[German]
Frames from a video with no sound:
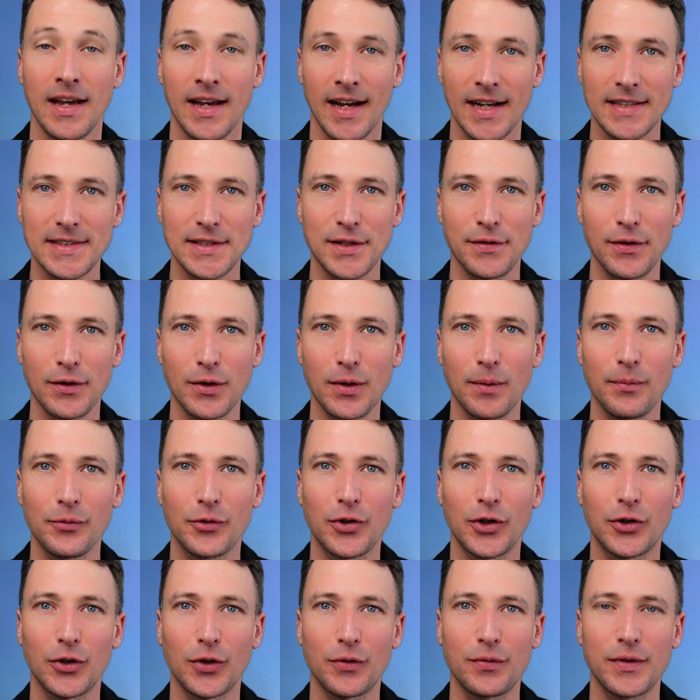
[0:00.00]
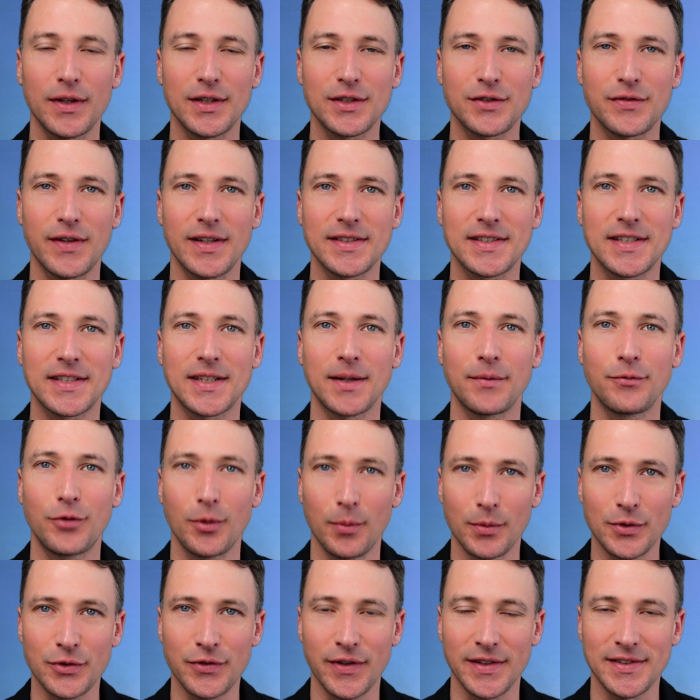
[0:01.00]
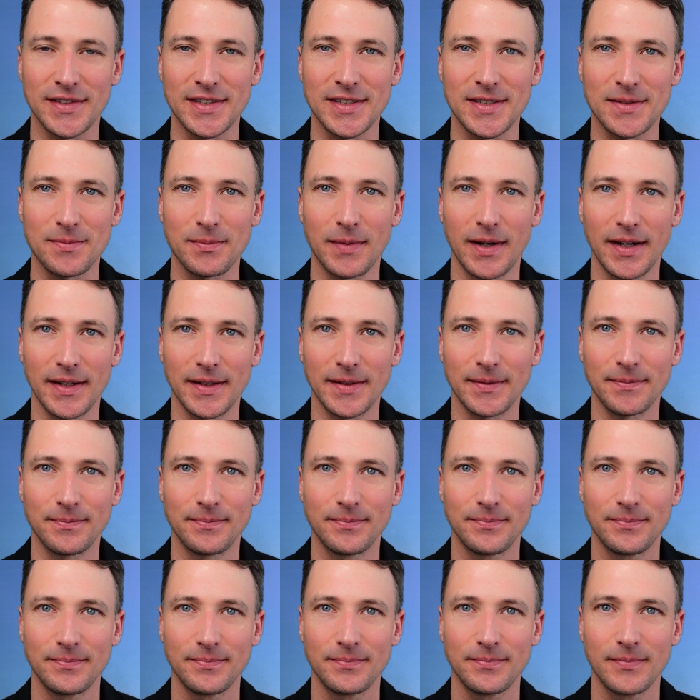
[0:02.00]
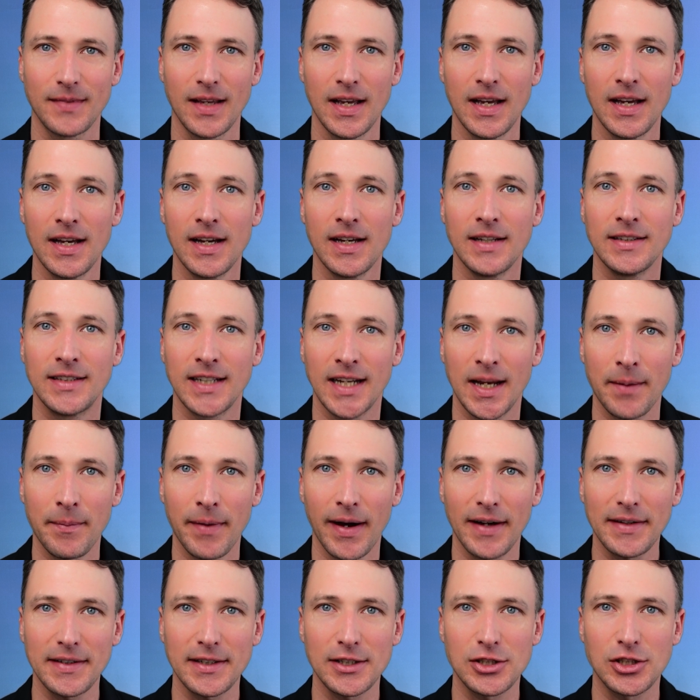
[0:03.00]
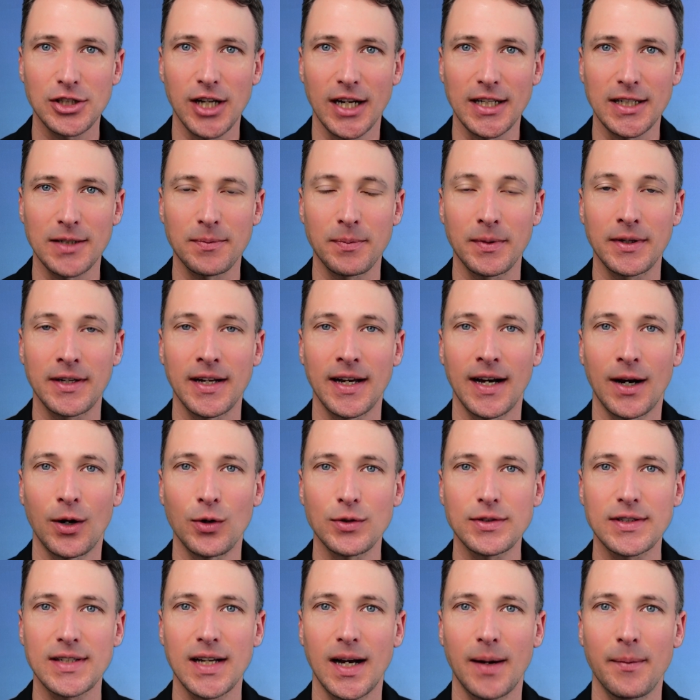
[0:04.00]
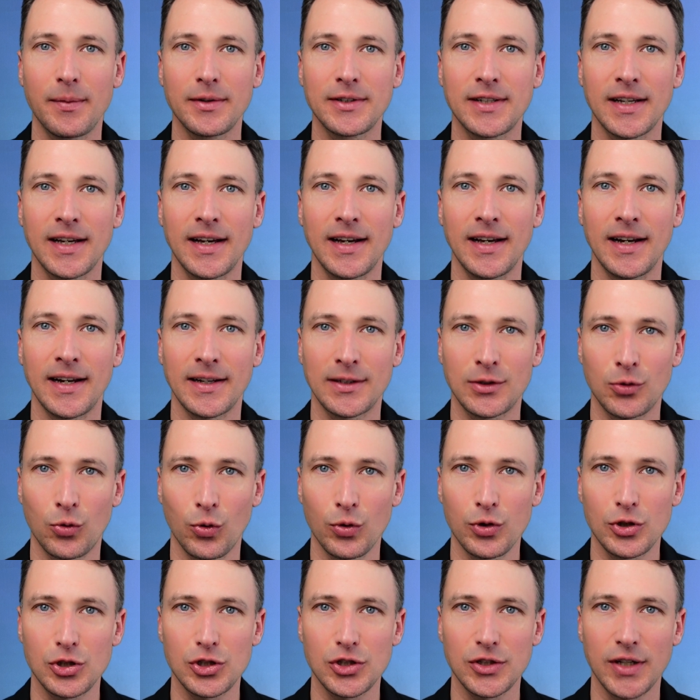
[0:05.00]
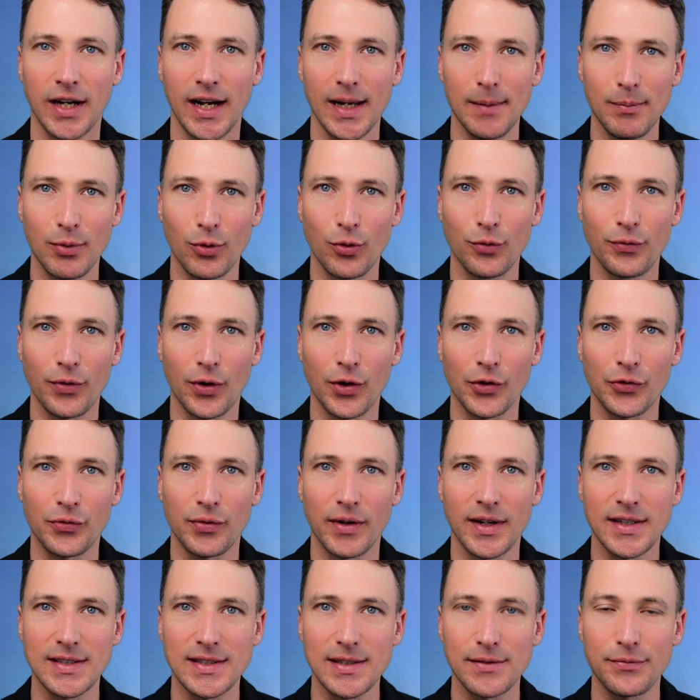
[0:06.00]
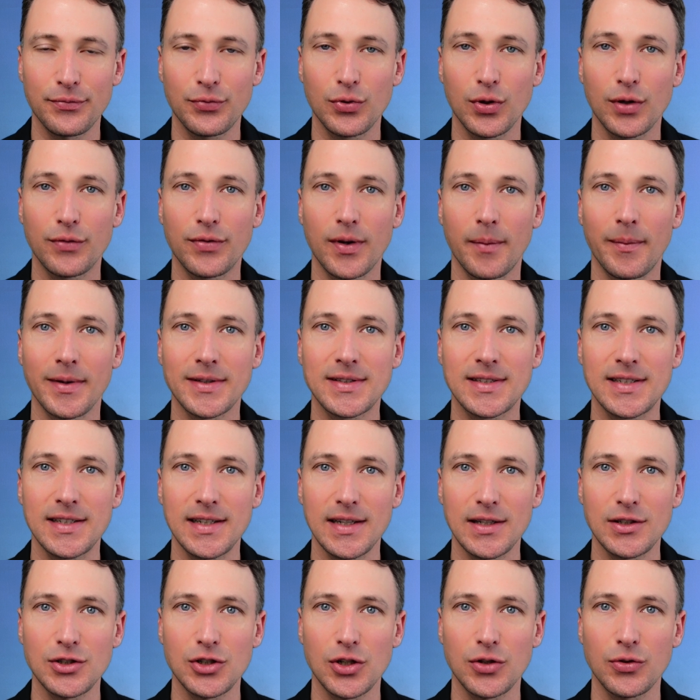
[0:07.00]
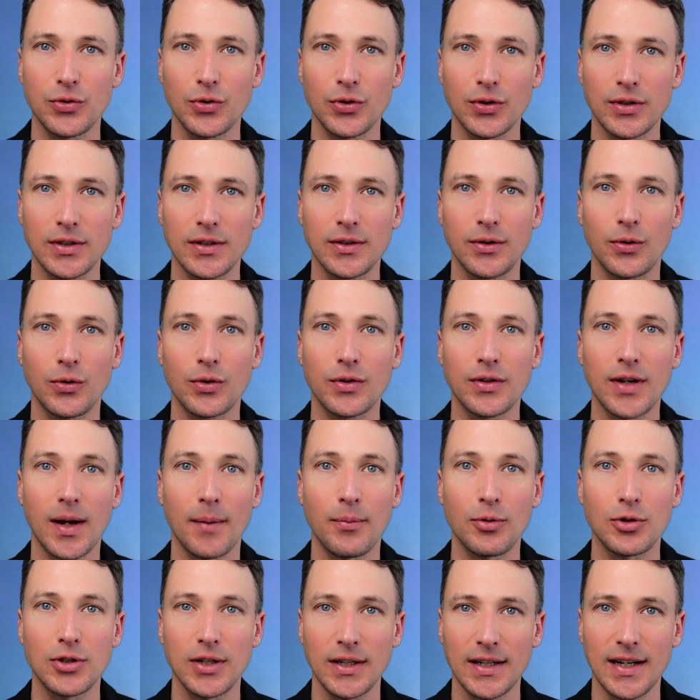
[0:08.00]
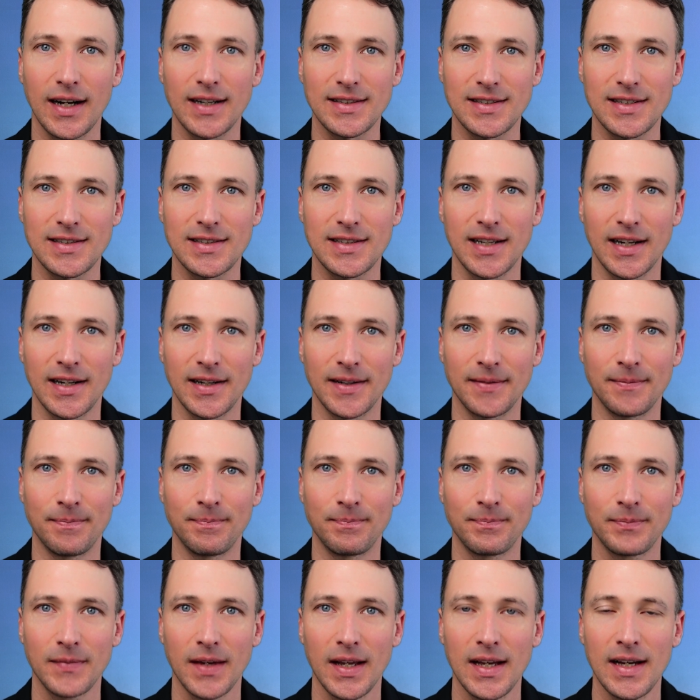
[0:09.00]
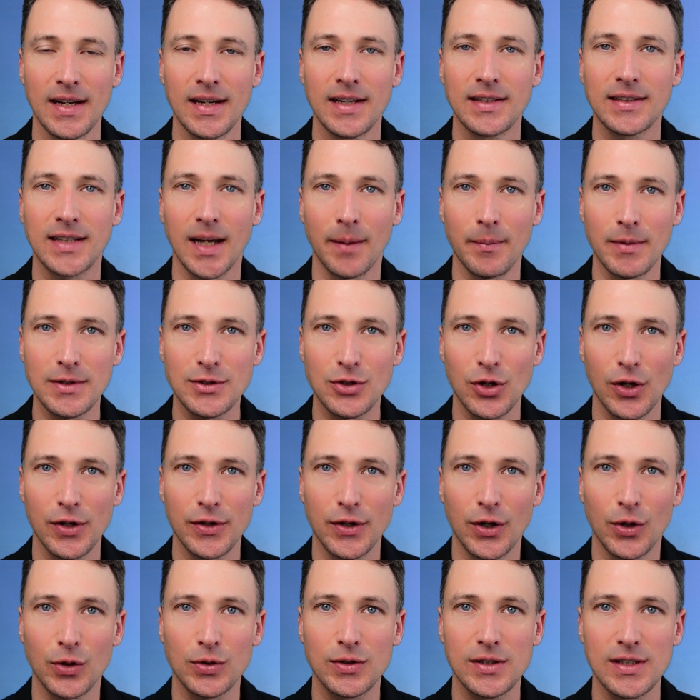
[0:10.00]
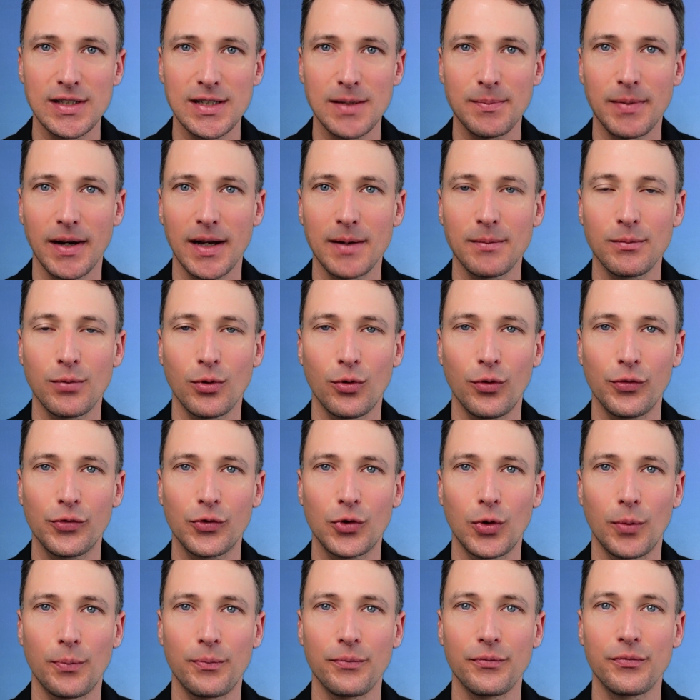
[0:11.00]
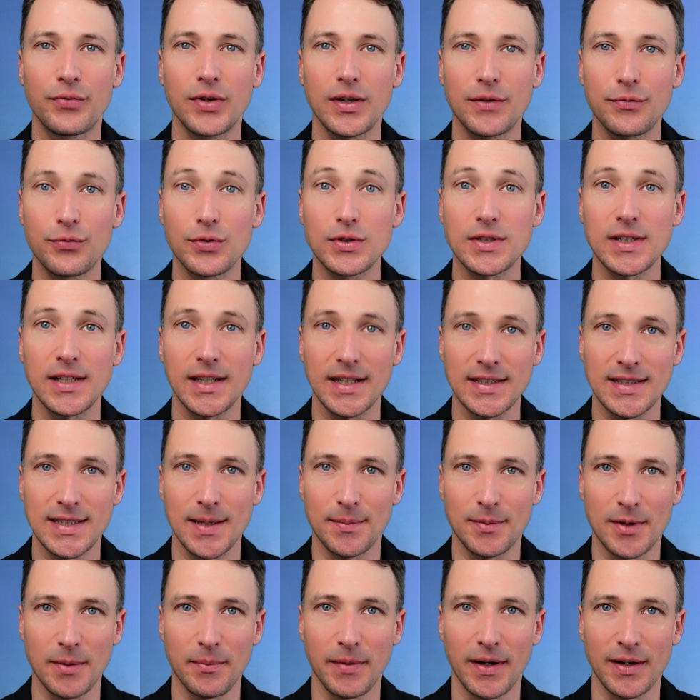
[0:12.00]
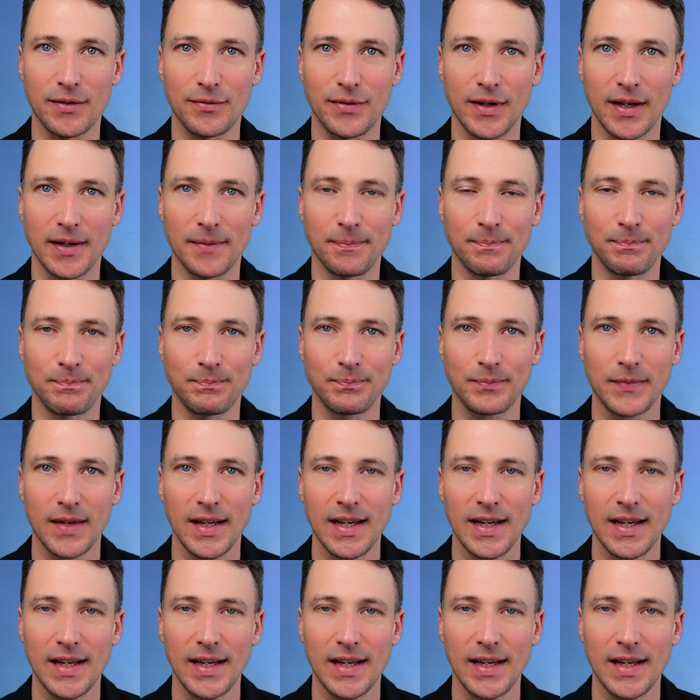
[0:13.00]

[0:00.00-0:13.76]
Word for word: Herzlich willkommen zur Talk 24 am 25. Mai. Die Gematik startet mit der Ausgabe der elektronischen Heilberufausweise für Pharmazieingenieure und Apothekerassistenten. Damit sollen auch diese beiden Berufsgruppen fit fürs E-Rezept gemacht werden.